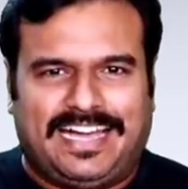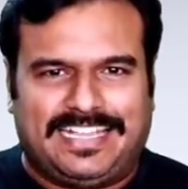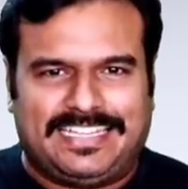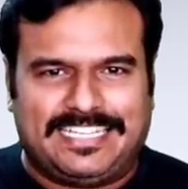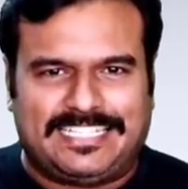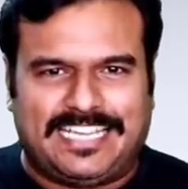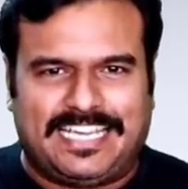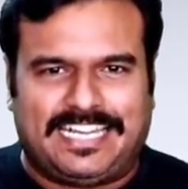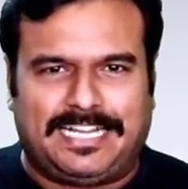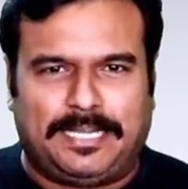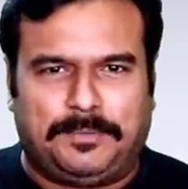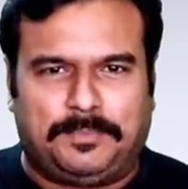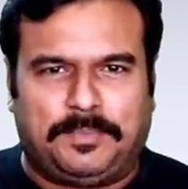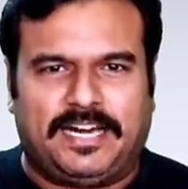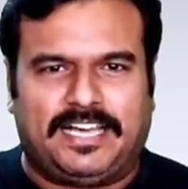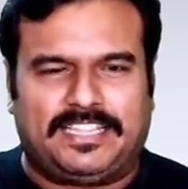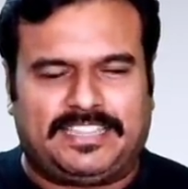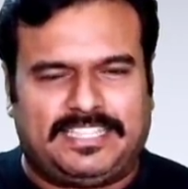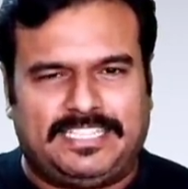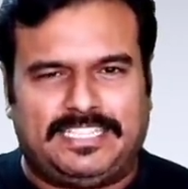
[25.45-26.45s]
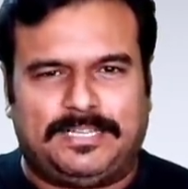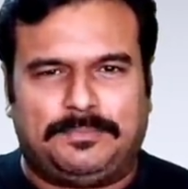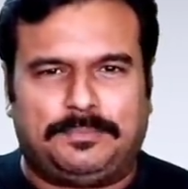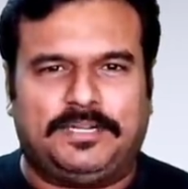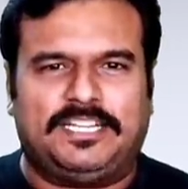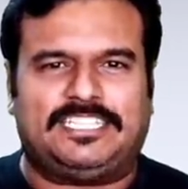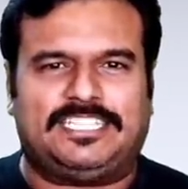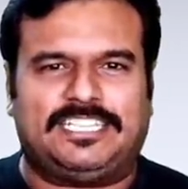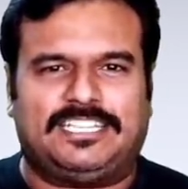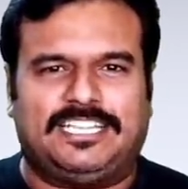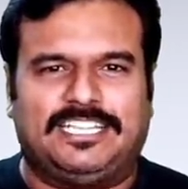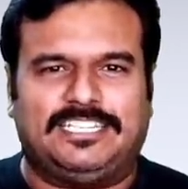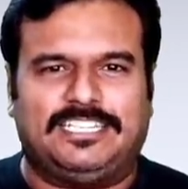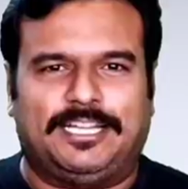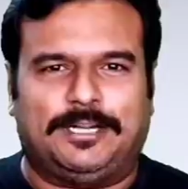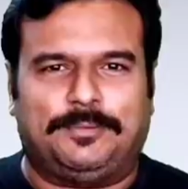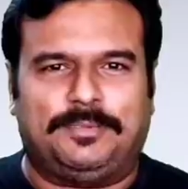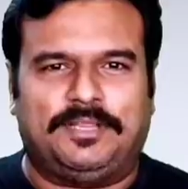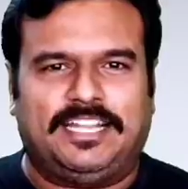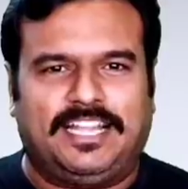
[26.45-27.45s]
அந்த சேனலை பார்த்து
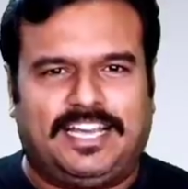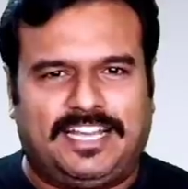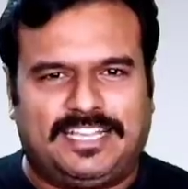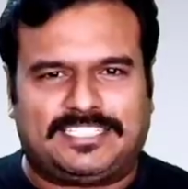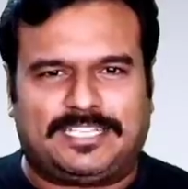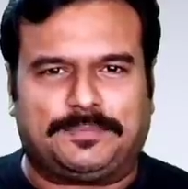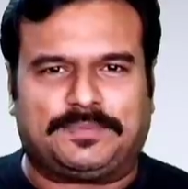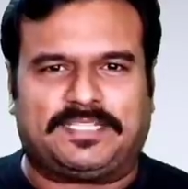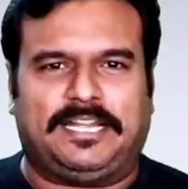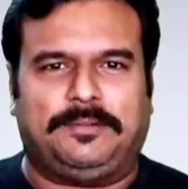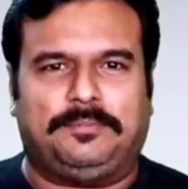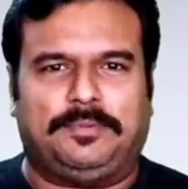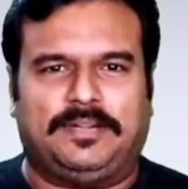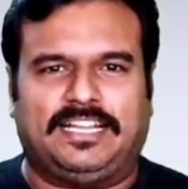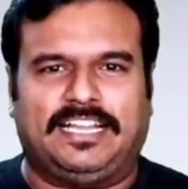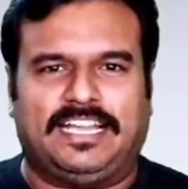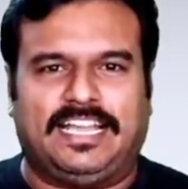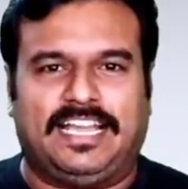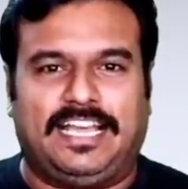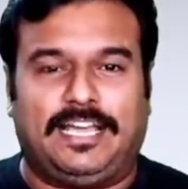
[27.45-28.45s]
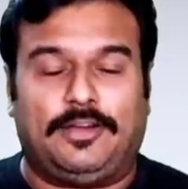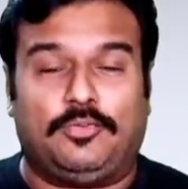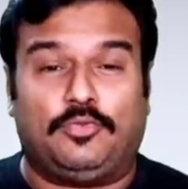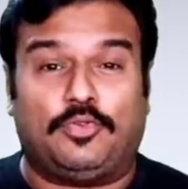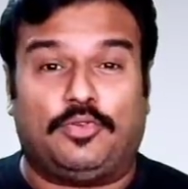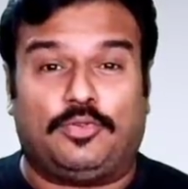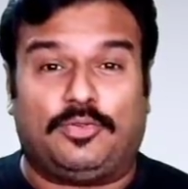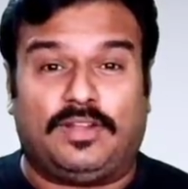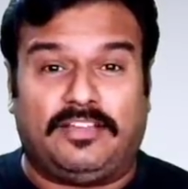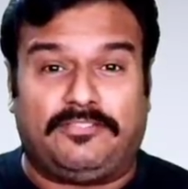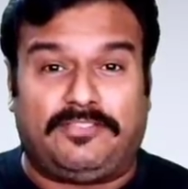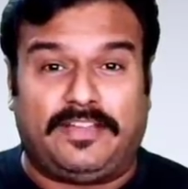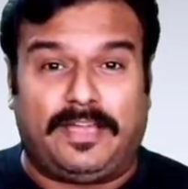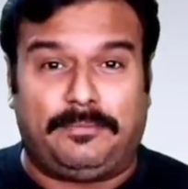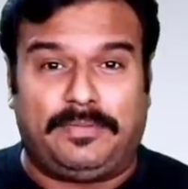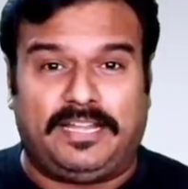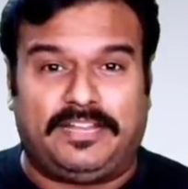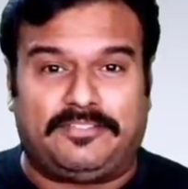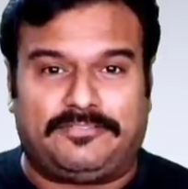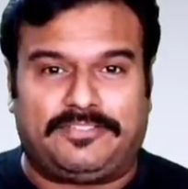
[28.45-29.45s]
பிடிச்சிருந்தது அப்படின்னா சப்ஸ்கிரைப் பண்ணுங்கள் உங்களுடைய
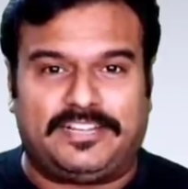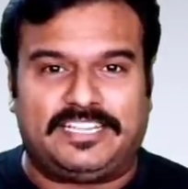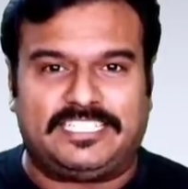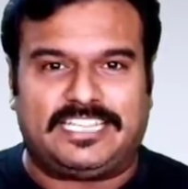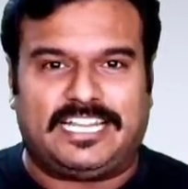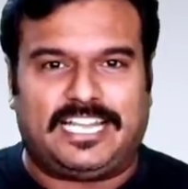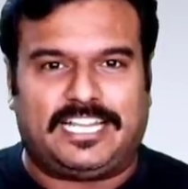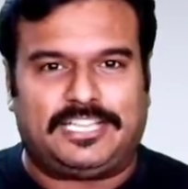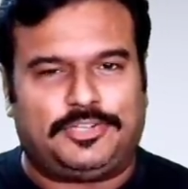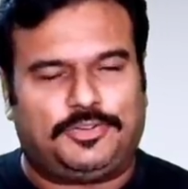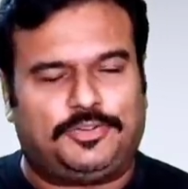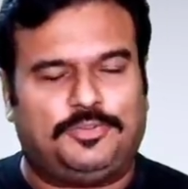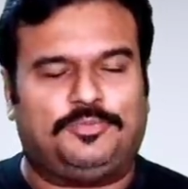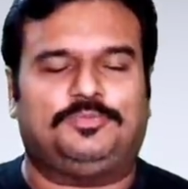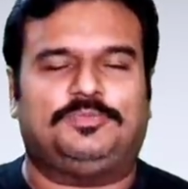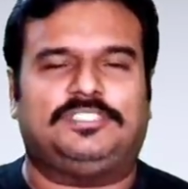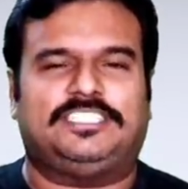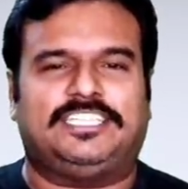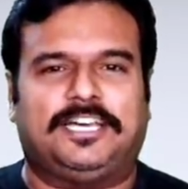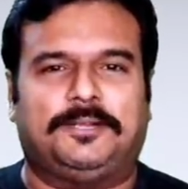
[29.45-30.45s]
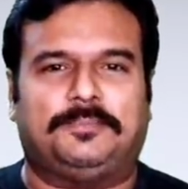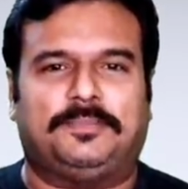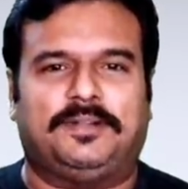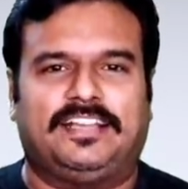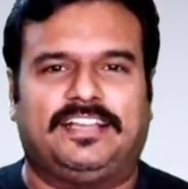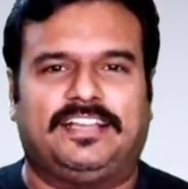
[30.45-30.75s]
ஃபேமிலி அண்ட் ஃப்ரெண்ட்ஸ் எல்லாத்துக்கும் ஷேர்